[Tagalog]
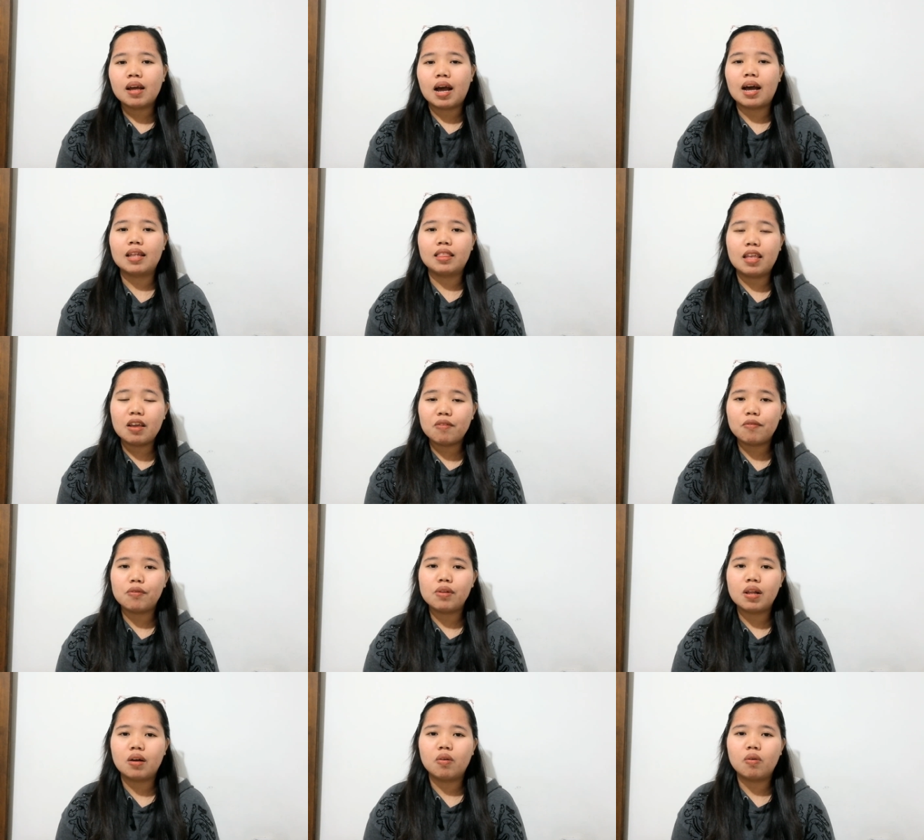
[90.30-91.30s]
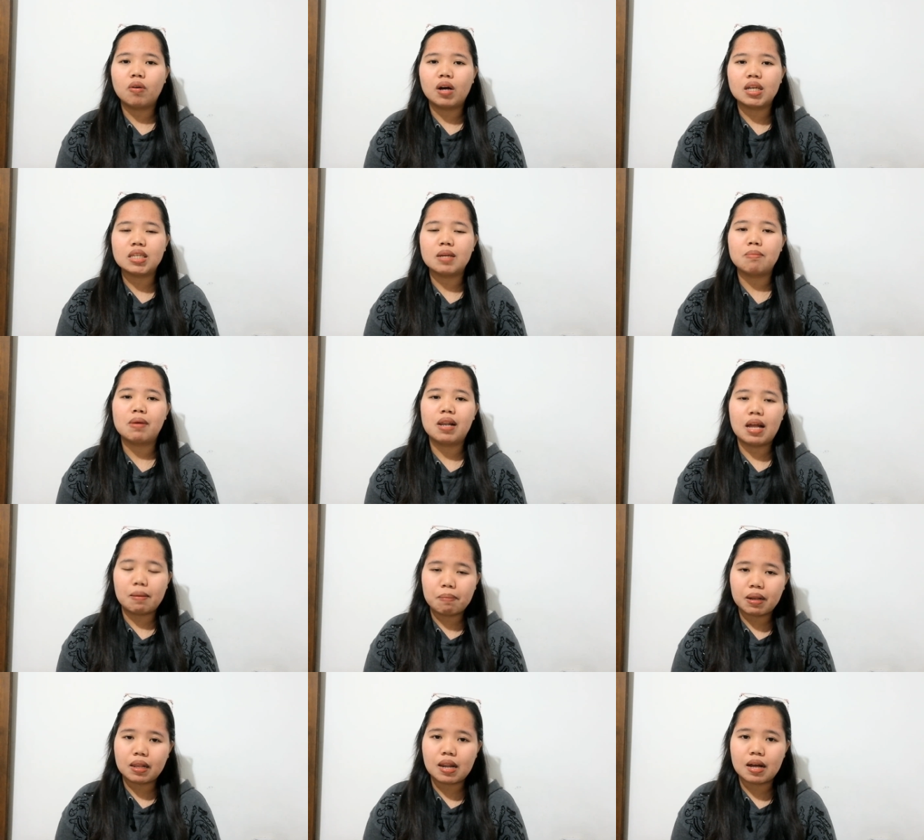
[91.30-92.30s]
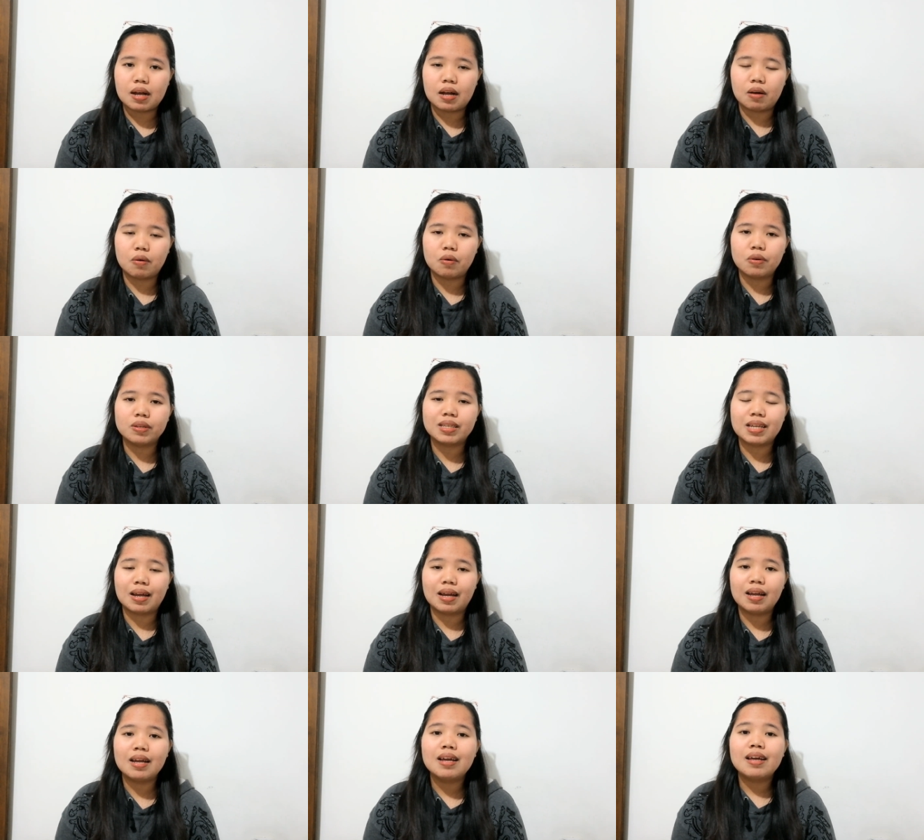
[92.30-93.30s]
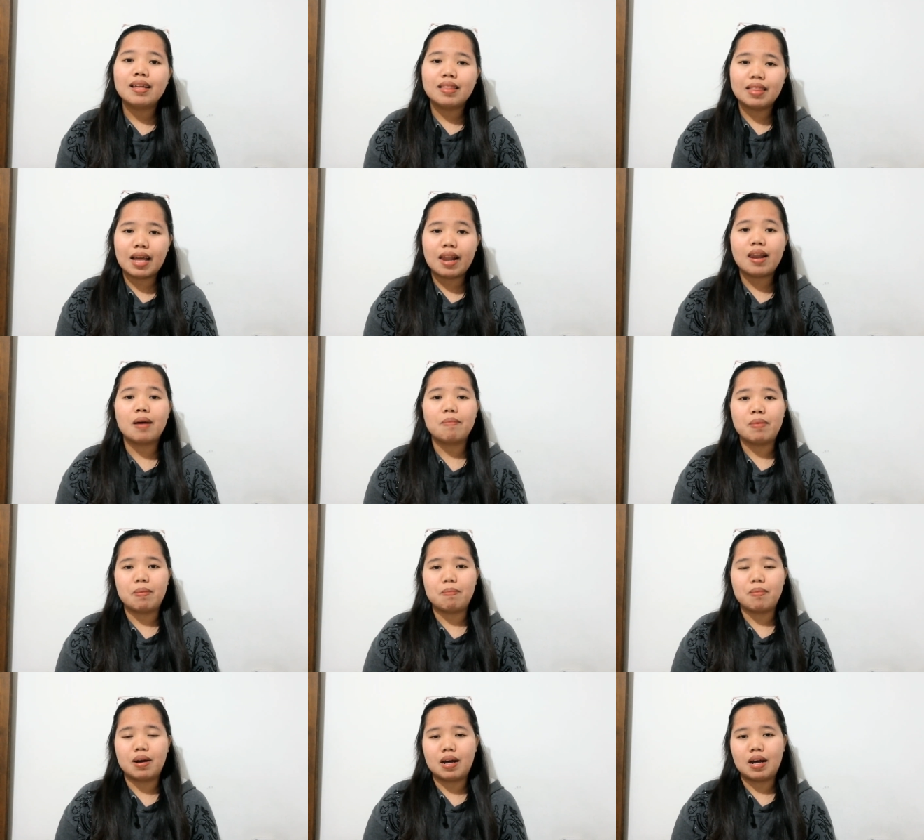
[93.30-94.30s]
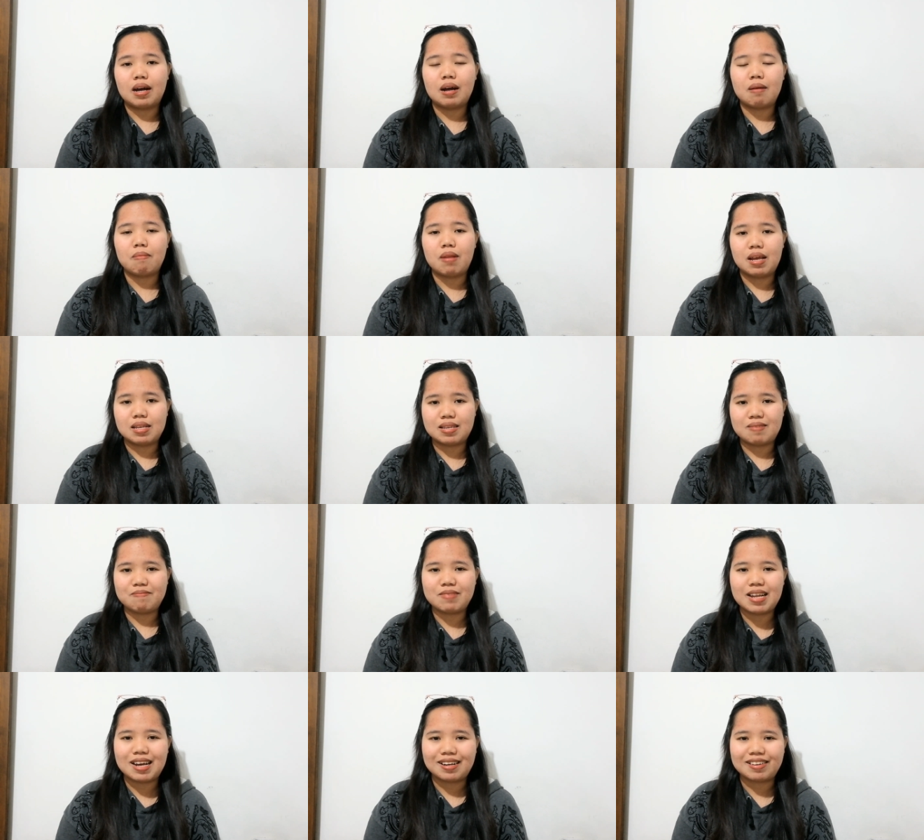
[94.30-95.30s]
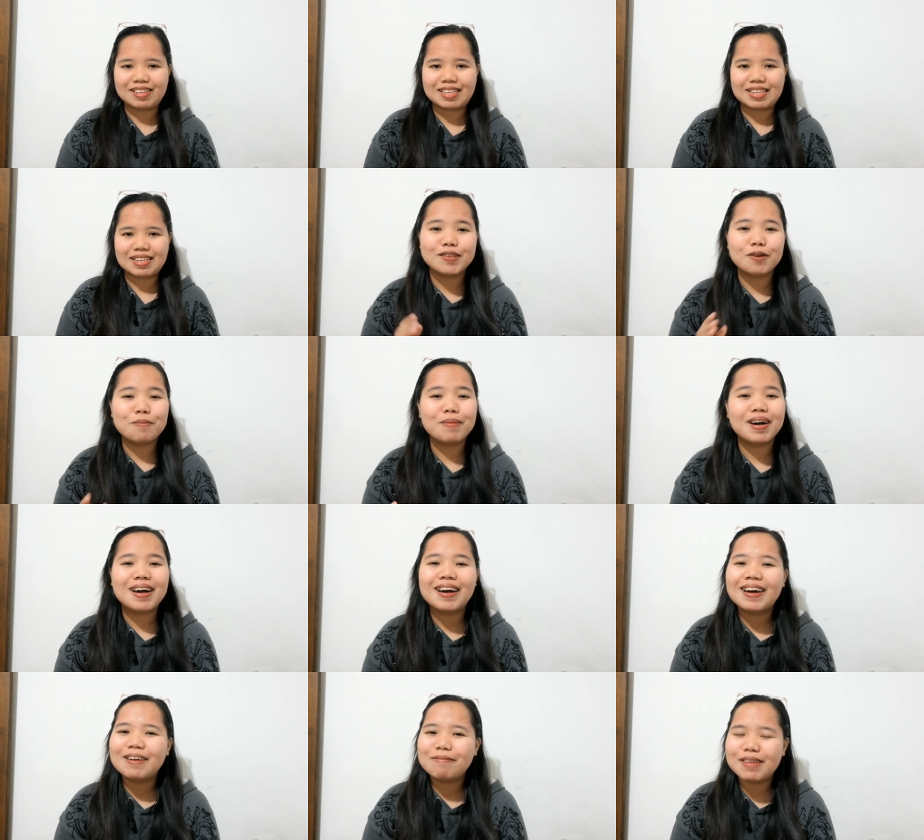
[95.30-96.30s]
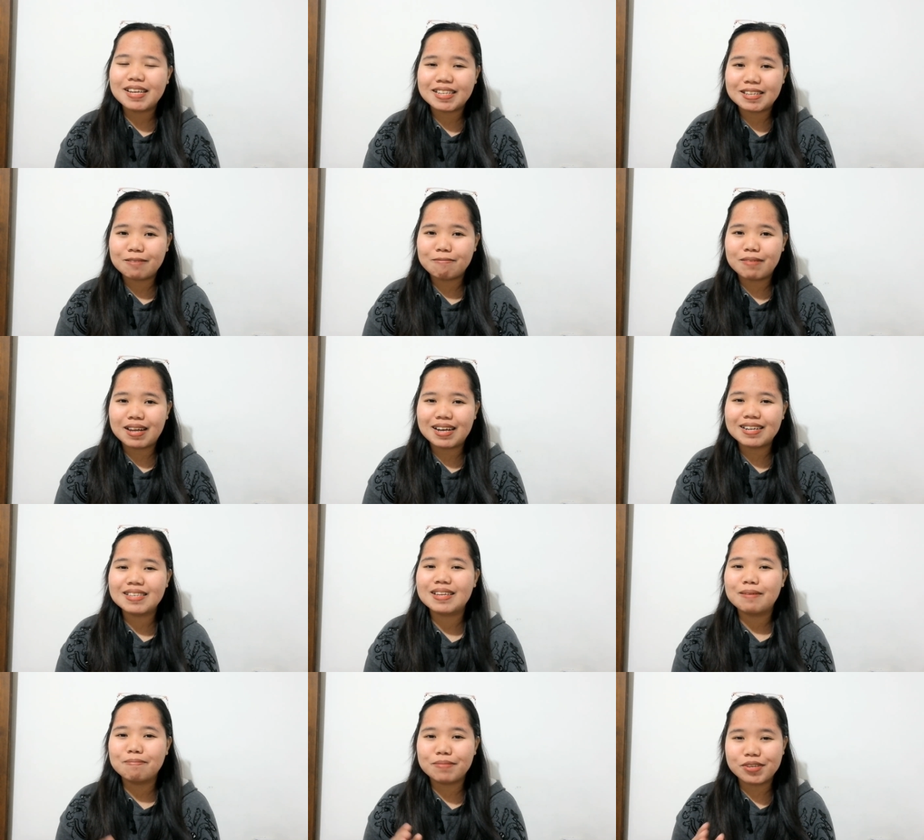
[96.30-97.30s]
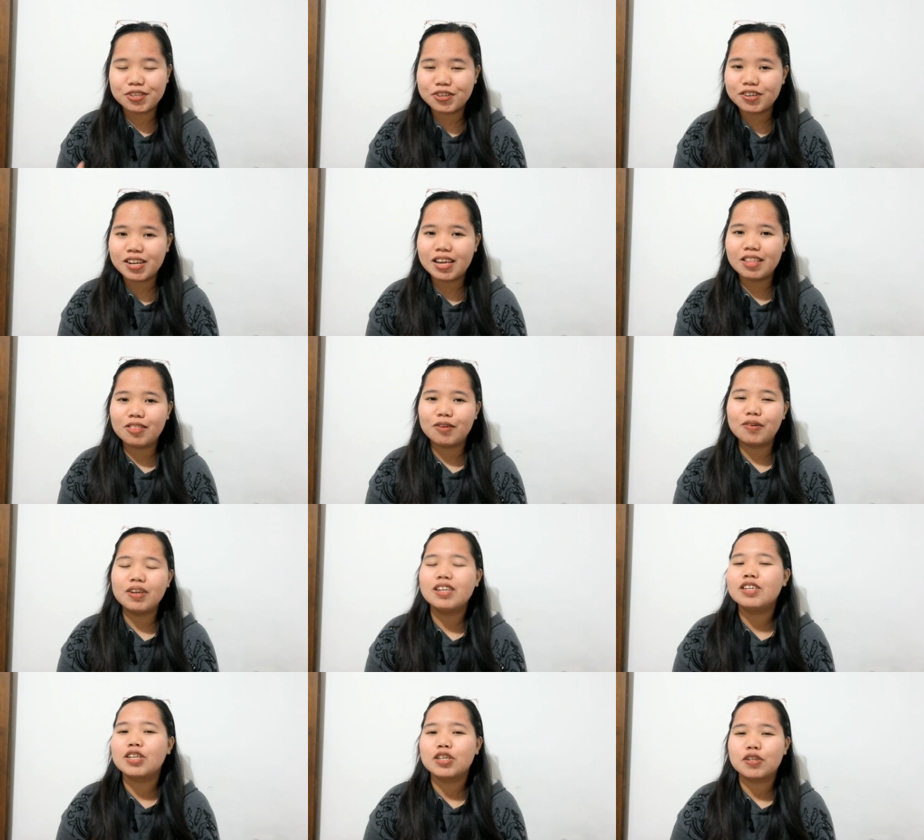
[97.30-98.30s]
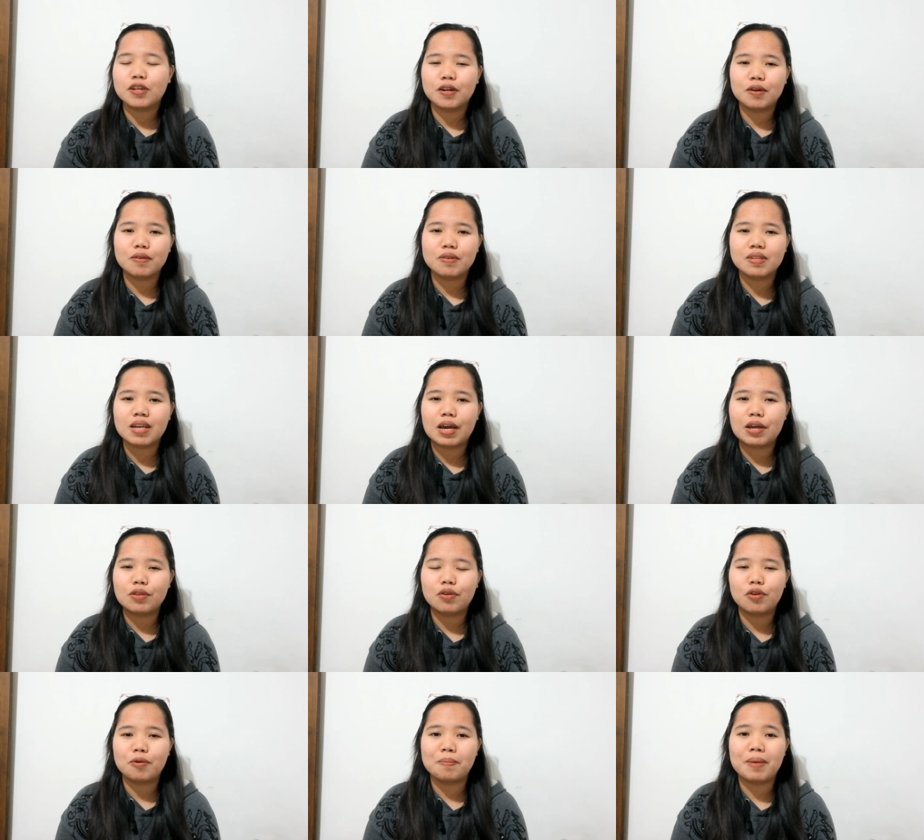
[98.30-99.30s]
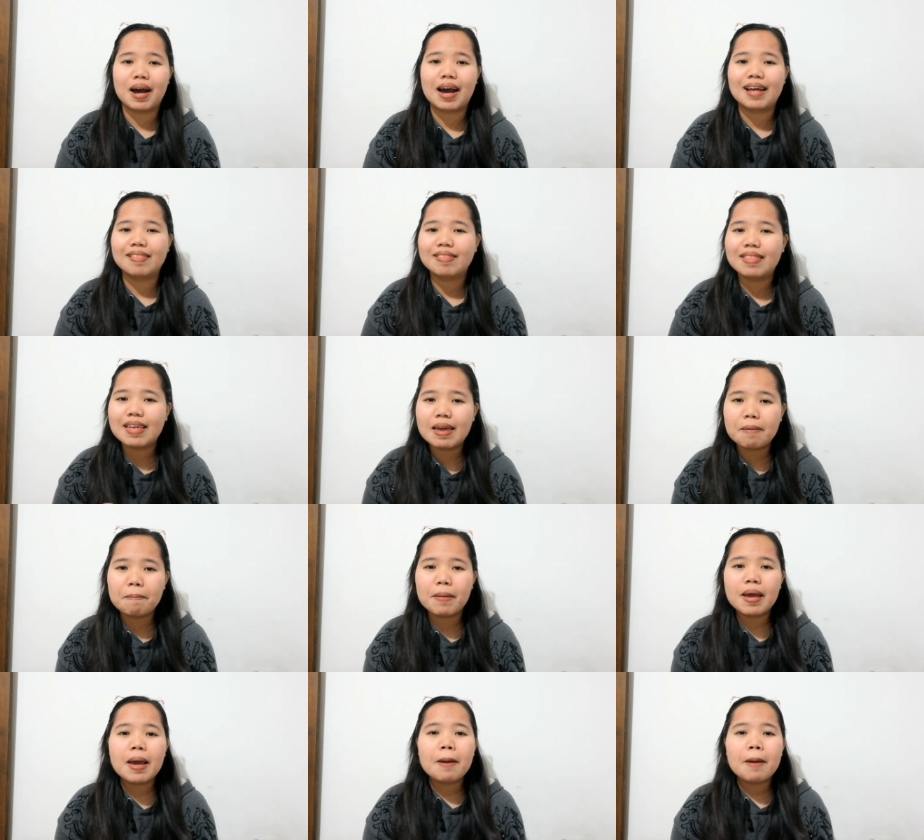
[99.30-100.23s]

uh, thankful ako kasi malapit lang ako sa Tel Aviv mga Kablese Vlogs. So mga Kablese Vlogs, ang video nito, isishare ko sa inyo yung mga tip